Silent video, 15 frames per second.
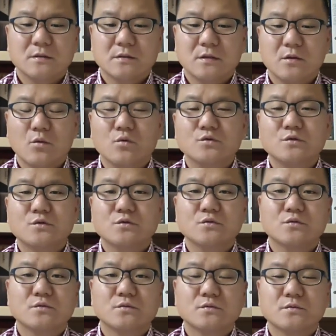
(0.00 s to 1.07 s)
이렇게
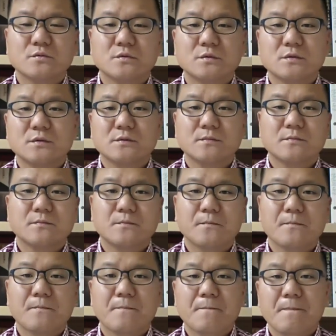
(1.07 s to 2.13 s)
온수 그
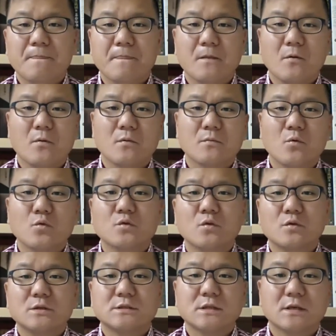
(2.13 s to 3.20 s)

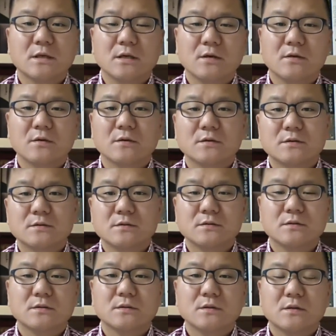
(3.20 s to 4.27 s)
온돌 있잖아요. 그